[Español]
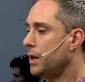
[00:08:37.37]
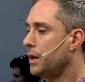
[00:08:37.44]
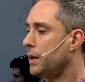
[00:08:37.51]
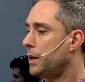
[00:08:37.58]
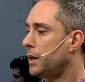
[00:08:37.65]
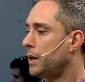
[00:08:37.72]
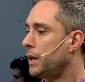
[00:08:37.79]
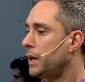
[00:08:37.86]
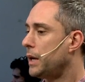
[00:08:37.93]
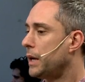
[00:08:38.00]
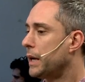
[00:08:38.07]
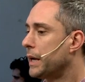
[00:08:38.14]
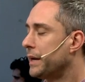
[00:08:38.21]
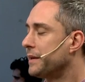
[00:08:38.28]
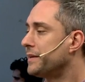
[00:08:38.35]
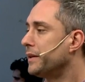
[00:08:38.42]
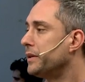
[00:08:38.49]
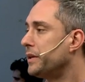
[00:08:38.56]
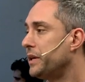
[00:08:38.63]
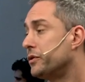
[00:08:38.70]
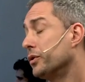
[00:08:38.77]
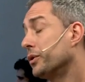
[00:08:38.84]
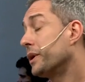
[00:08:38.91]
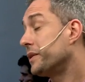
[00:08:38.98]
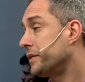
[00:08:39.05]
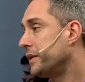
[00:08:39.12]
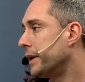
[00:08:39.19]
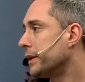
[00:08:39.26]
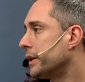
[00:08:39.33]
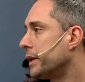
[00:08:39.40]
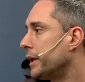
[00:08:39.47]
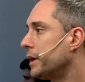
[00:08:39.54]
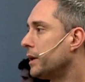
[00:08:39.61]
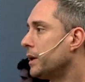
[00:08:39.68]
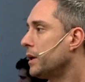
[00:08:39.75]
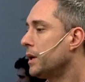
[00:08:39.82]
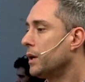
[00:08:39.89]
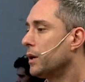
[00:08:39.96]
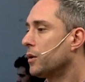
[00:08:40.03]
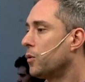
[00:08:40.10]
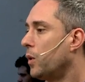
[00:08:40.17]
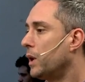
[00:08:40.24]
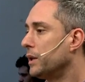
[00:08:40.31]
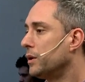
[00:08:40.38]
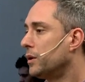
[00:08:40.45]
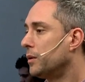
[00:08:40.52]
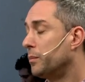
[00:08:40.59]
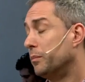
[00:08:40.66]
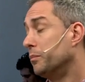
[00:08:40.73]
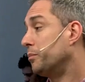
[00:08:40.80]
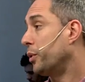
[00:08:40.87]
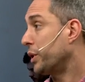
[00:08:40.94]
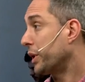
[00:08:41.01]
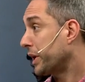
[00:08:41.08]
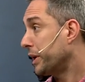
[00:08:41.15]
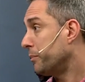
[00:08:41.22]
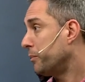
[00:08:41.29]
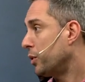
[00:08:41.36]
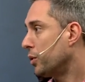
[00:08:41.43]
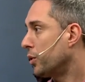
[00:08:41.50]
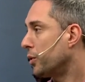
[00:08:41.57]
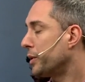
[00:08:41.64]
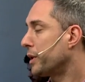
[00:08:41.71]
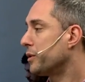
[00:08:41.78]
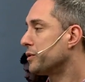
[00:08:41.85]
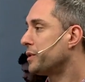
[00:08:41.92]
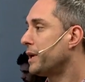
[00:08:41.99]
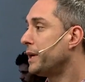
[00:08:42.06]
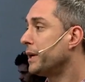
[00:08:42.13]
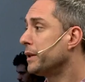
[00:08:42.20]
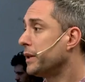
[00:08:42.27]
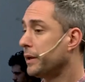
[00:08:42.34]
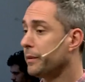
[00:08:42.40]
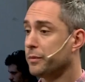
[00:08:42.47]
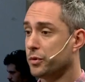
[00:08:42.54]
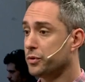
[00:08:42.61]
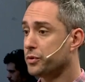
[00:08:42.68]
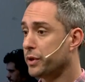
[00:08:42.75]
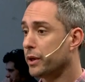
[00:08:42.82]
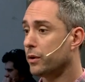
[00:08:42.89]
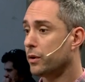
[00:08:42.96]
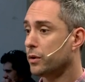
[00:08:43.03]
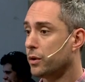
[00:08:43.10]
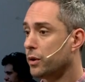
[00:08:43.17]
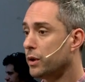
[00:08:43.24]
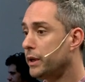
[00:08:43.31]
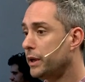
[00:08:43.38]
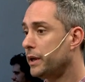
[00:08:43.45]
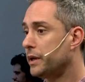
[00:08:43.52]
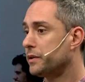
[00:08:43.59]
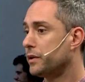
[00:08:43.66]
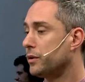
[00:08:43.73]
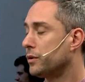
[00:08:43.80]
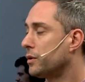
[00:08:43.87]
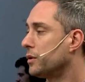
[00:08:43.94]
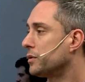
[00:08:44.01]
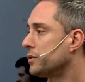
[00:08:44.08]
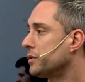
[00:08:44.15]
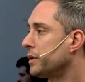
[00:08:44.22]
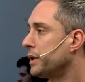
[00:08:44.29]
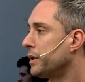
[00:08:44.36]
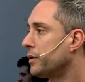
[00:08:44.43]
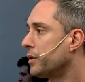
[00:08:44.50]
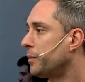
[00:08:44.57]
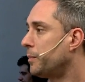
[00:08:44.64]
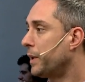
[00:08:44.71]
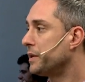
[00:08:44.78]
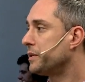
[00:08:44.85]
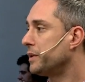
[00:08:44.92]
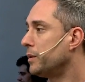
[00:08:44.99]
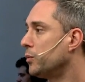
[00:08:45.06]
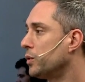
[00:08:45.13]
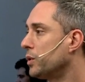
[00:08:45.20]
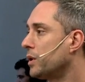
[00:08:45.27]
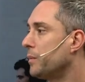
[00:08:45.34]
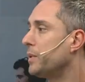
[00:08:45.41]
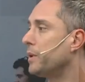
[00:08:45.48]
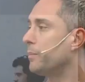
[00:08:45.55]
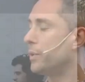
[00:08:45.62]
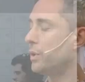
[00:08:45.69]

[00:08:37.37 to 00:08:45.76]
Eh, ¿Qué sentís o qué sienten cuando por ejemplo, el gobierno saliente, sucede con otros líderes en otros, en otros países del mundo también,